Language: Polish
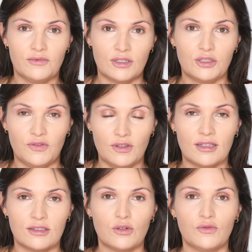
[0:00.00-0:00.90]
w sensie
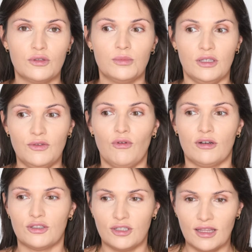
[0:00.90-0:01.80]
finansowym i
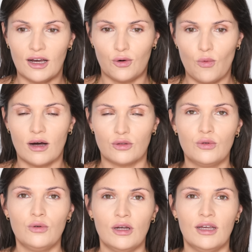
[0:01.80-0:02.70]
właśnie
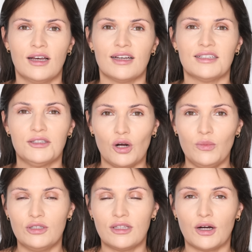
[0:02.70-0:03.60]
nakładu e,
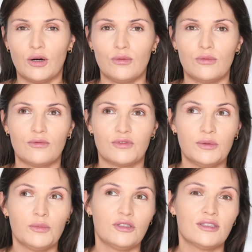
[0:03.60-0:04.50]
zrobić taką w
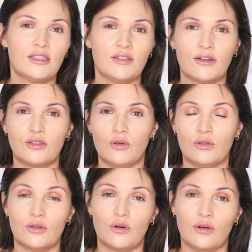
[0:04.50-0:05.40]
tym momencie
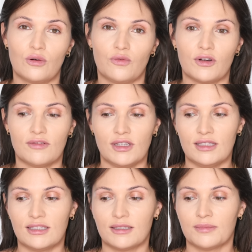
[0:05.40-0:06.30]
satysfakcjonującą kolorówkę,
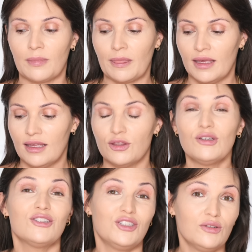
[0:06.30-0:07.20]
więc to
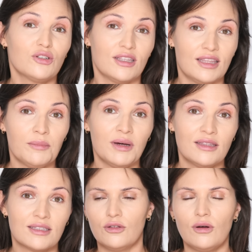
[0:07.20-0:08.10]
jest ciężki
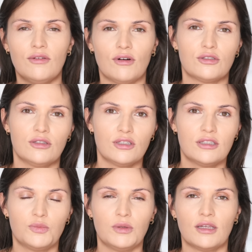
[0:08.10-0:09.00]
temat, no ale właśnie, to jest
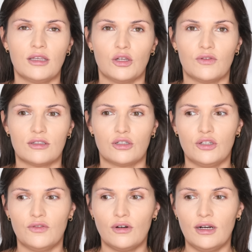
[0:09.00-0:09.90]
też pytanie do Was.
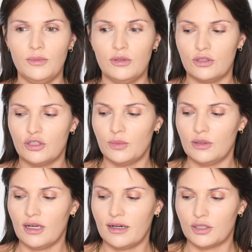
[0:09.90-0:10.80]
Czy wolelibyście,
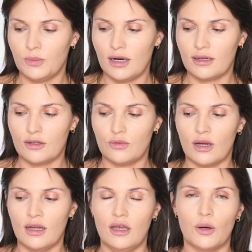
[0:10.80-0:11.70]
żeby jakaś marka,
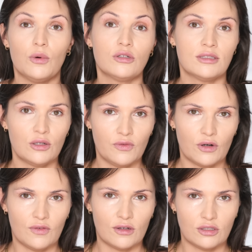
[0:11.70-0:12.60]
która może
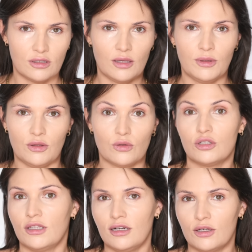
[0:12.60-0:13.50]
zaoferować, dajmy na to,
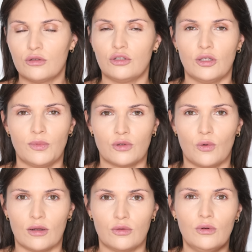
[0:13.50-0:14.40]
cztery odcienie
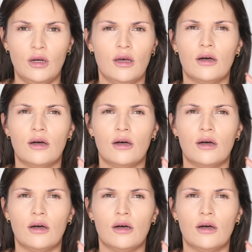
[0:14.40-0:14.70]
podkładu